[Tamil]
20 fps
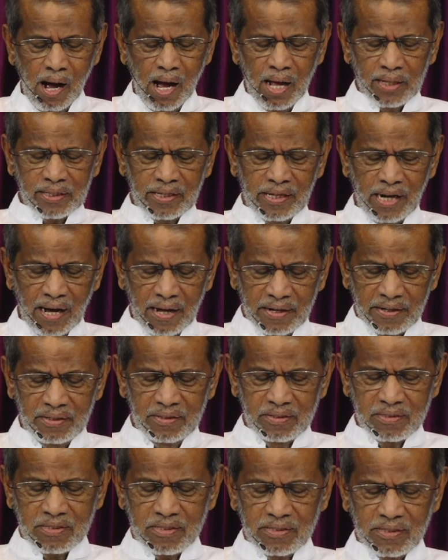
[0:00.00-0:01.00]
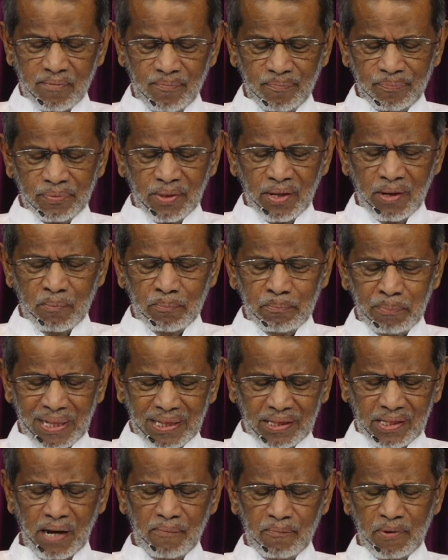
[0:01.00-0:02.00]
அதை அறிந்து
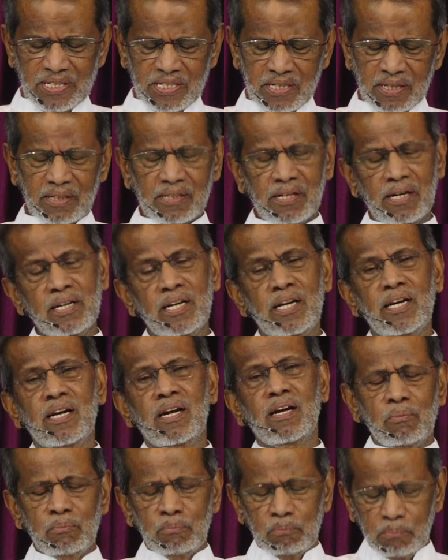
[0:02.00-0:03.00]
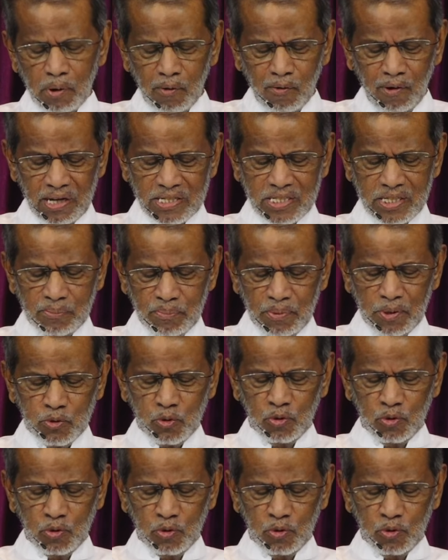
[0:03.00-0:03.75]
பத்தாம் வசனத்தில் போவாஸ் இப்படி